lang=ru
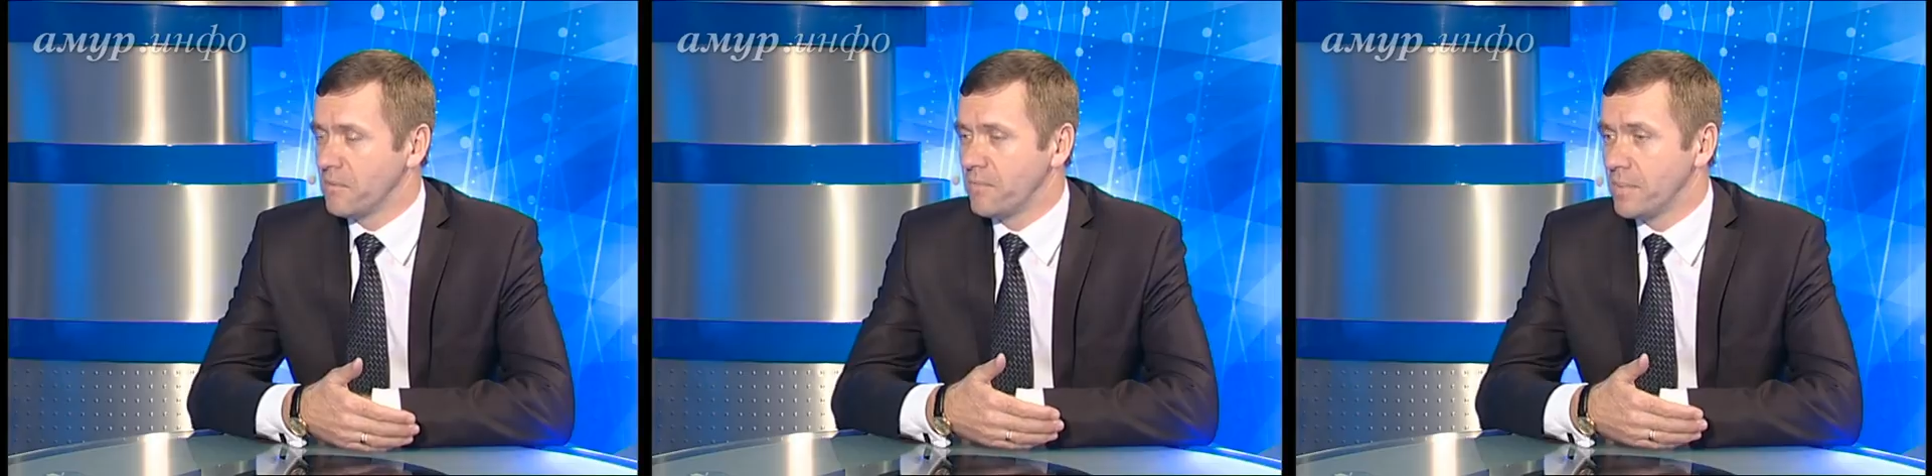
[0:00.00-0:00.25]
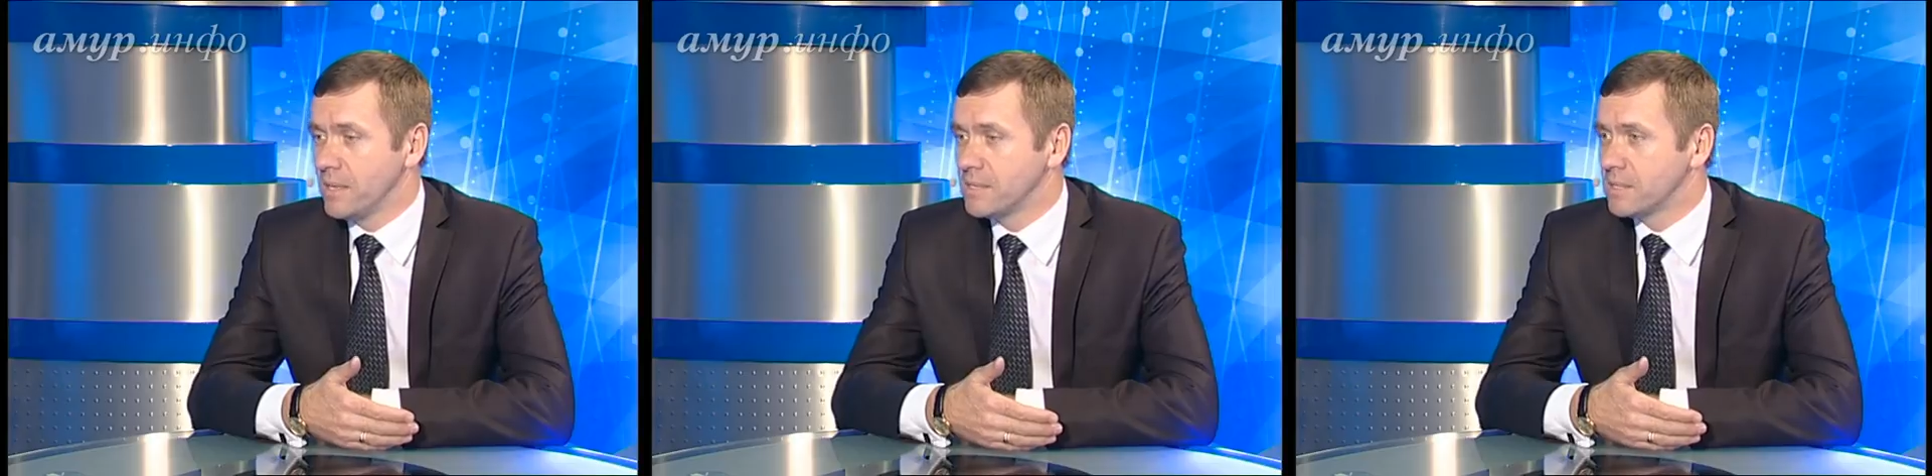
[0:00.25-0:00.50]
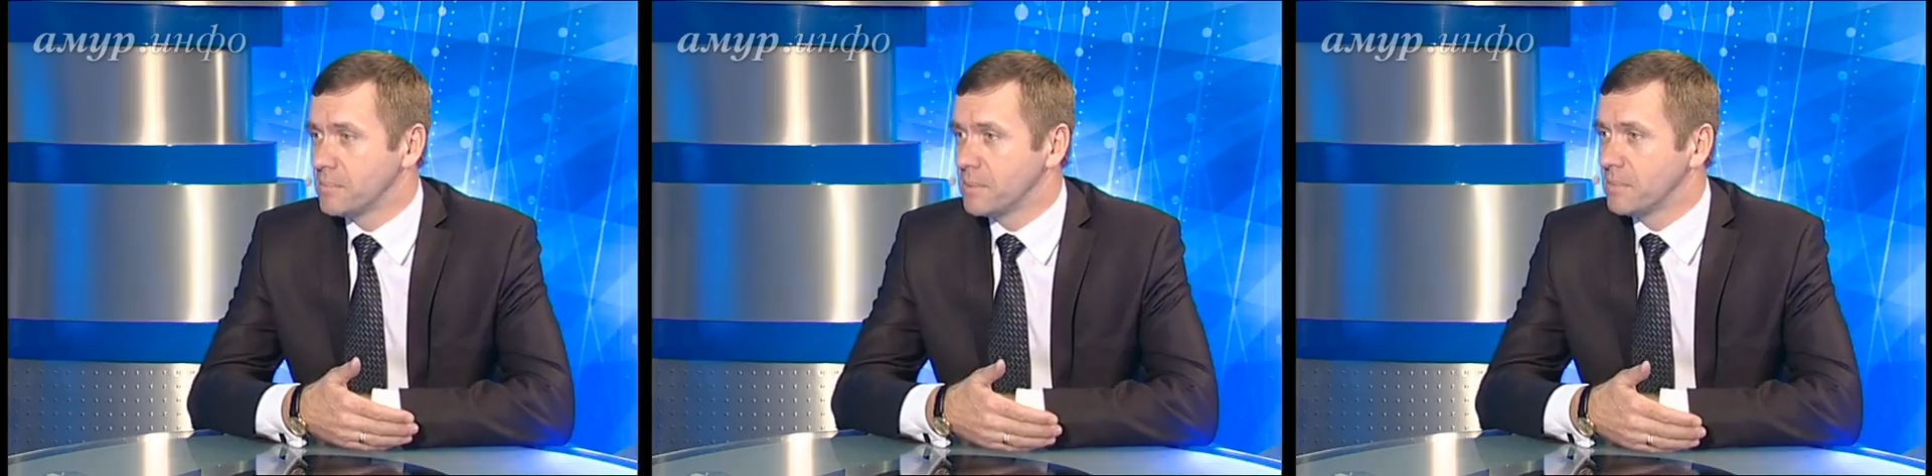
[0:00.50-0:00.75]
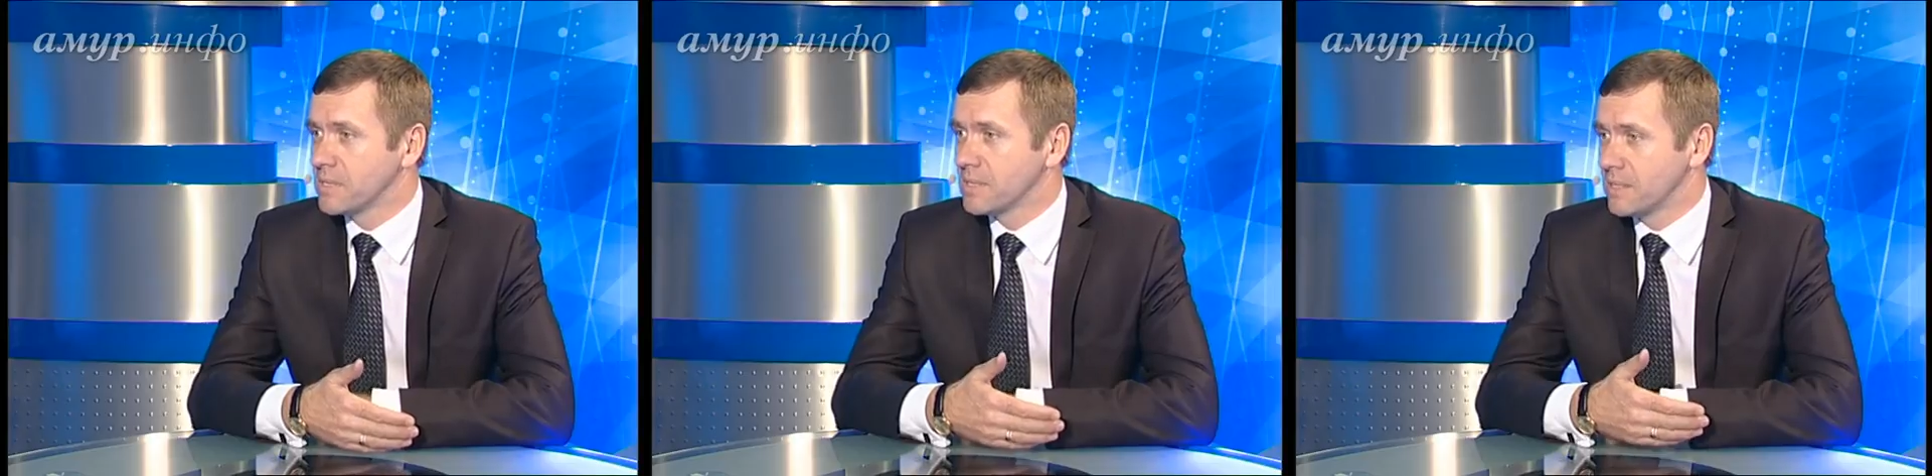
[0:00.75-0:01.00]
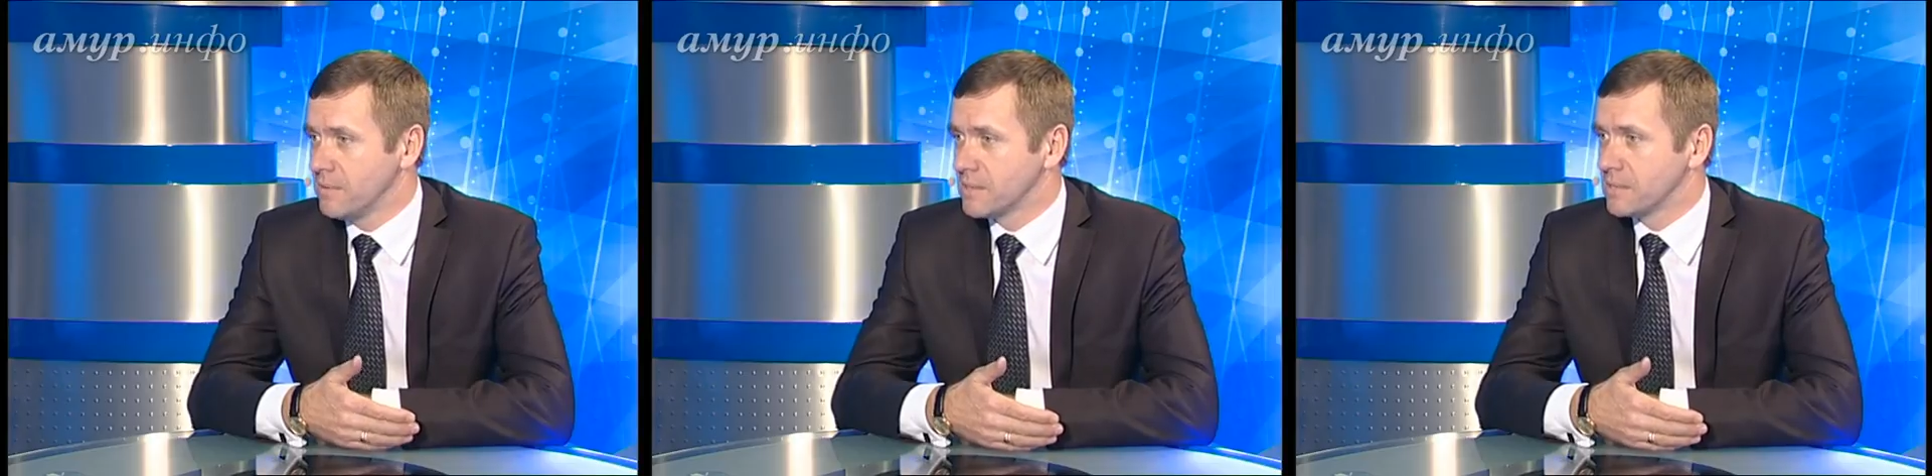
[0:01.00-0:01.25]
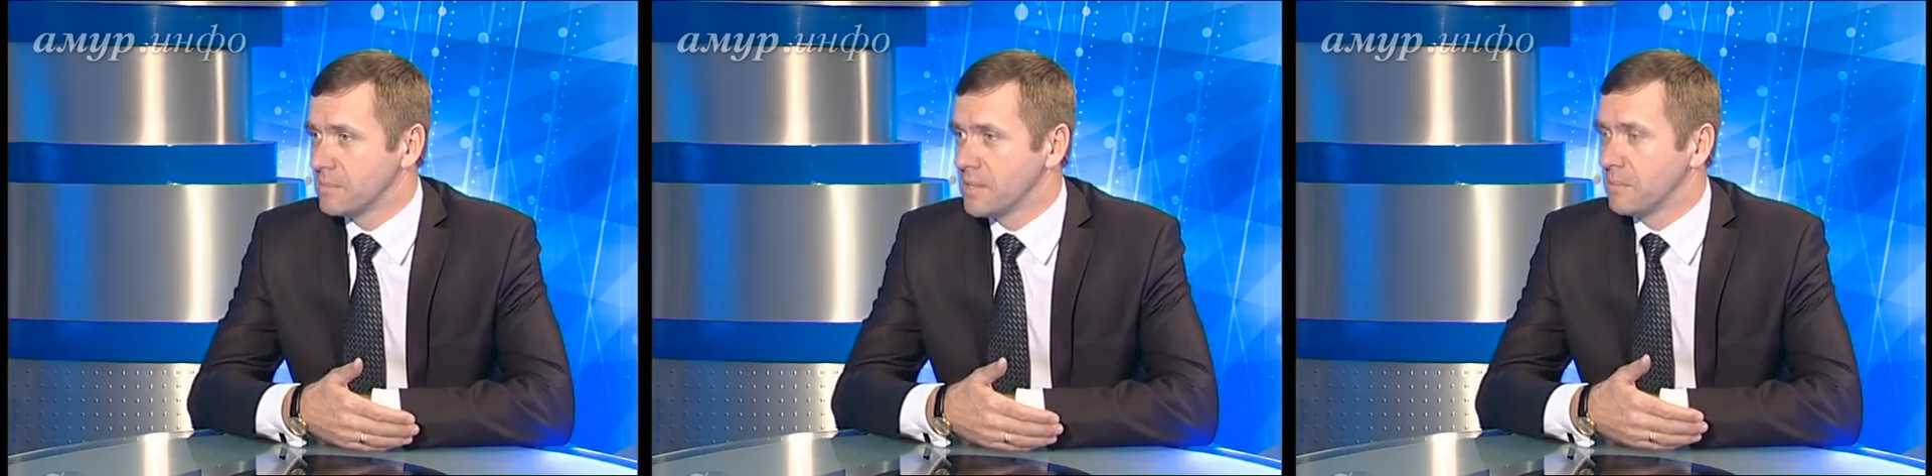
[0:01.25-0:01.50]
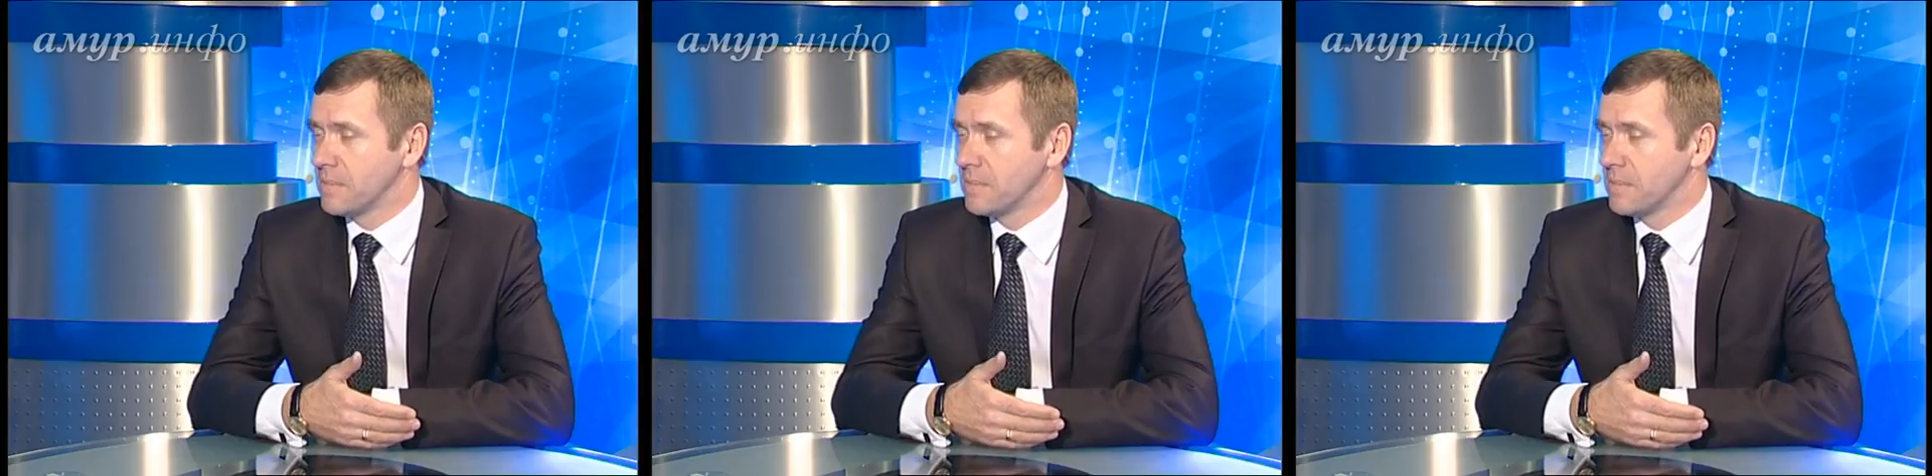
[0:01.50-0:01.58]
в принципе, мы соответствуем тем